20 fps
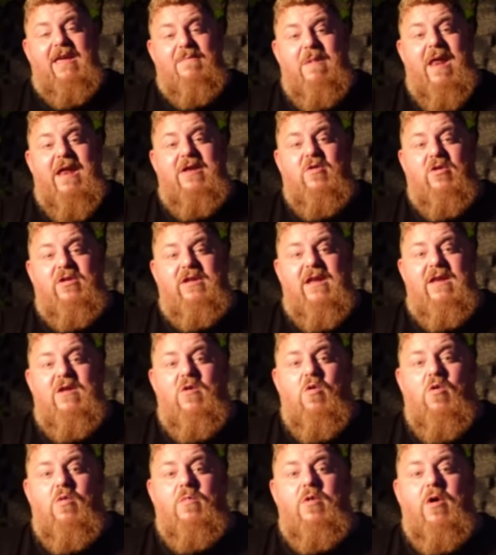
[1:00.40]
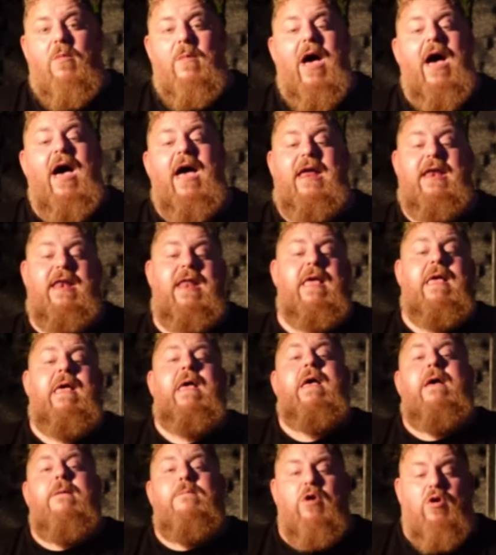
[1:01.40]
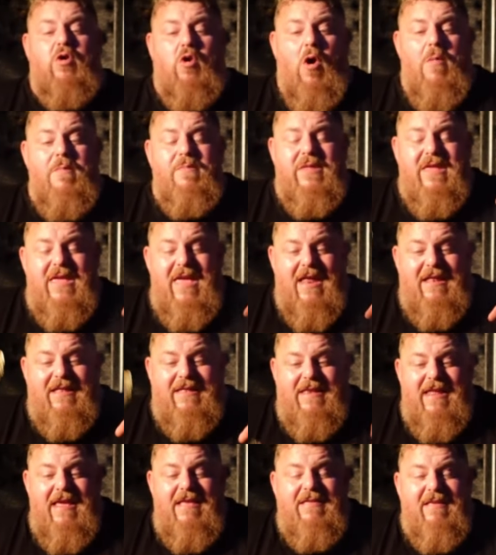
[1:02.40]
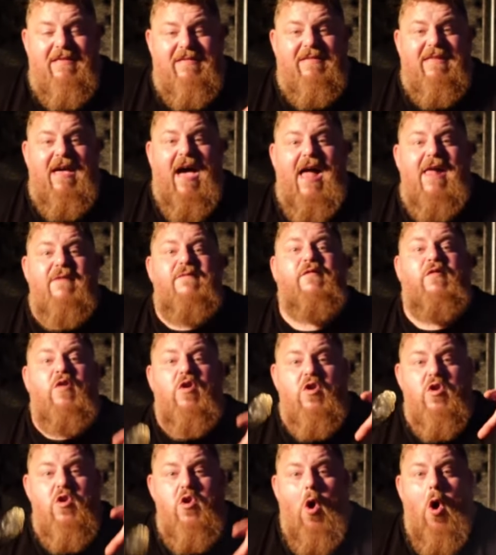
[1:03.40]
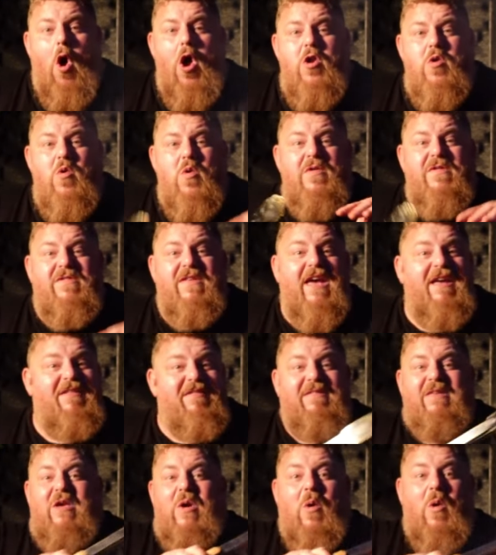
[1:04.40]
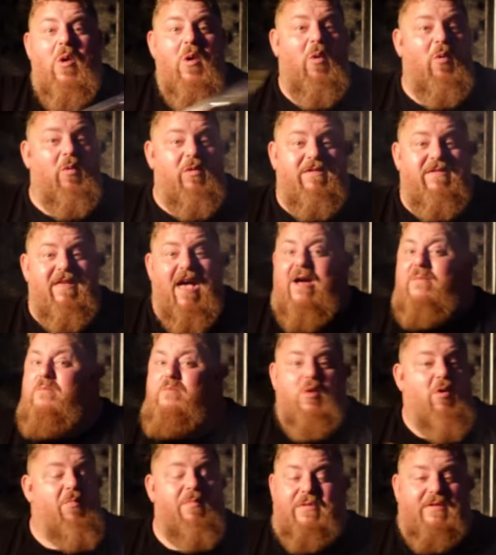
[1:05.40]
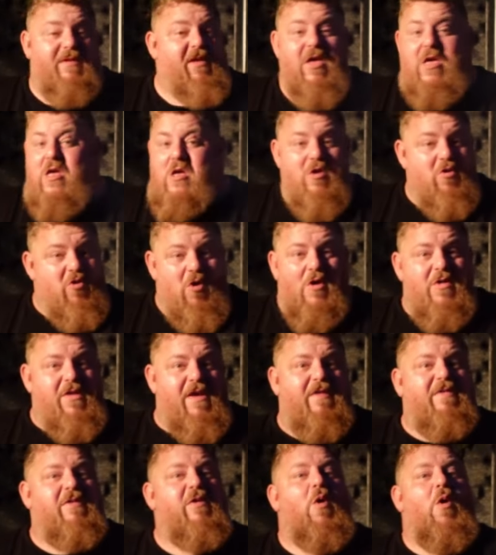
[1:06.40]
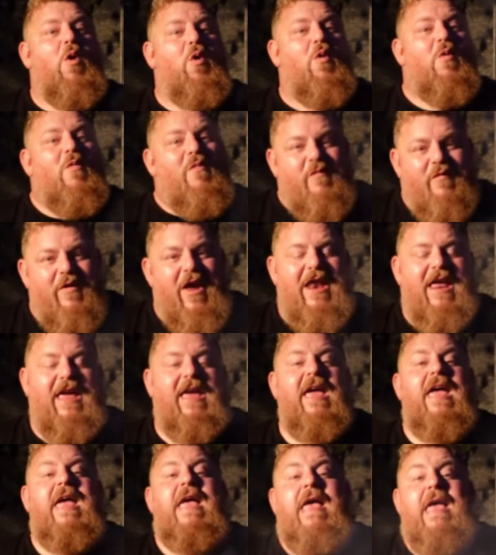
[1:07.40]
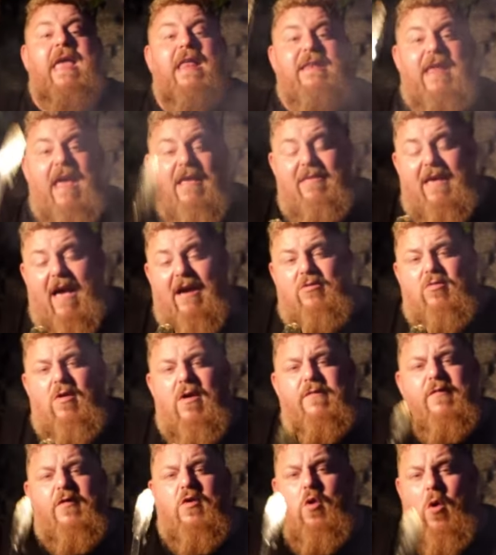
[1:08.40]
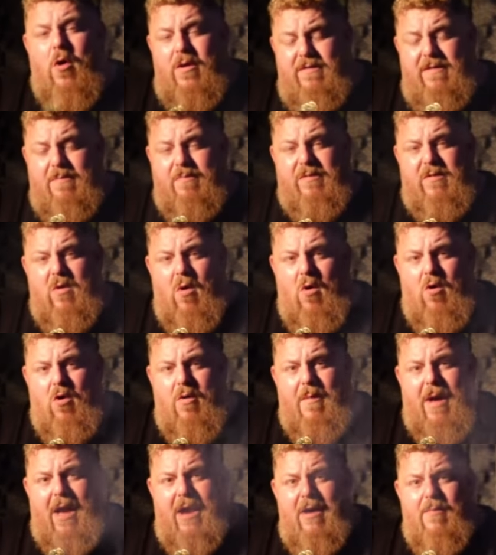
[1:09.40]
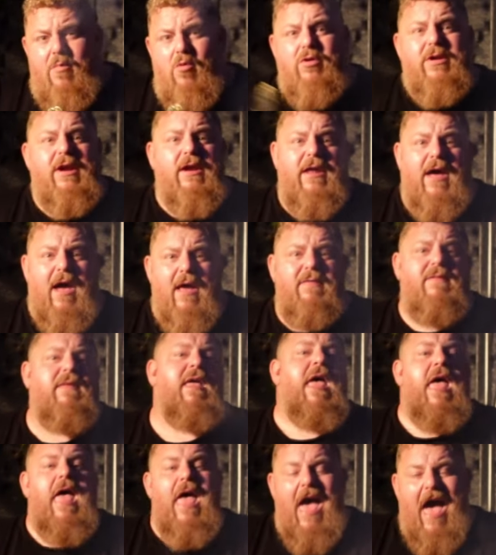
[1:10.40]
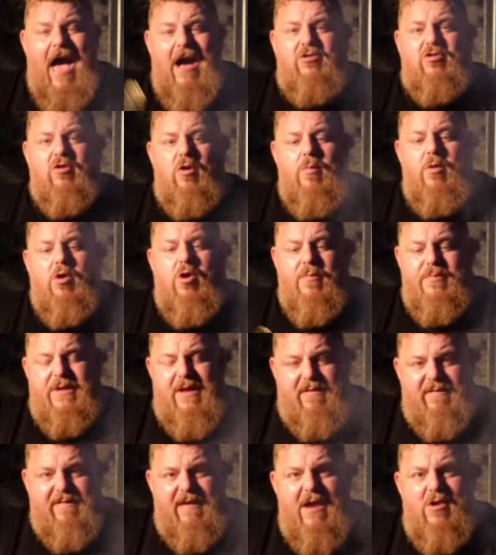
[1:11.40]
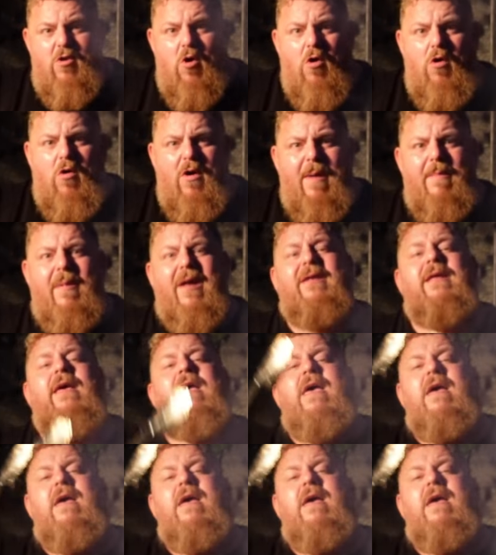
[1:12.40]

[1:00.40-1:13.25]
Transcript: ich blende euch den hier oben nochmal ein, bekommt ihr dieses Teil für 69 Euro. Zack, bums. 69 Euro, fertig. Der ist aktuell für 79 Euro im Angebot. Das heißt, aktuell bekommt ihr 10 Euro Rabatt.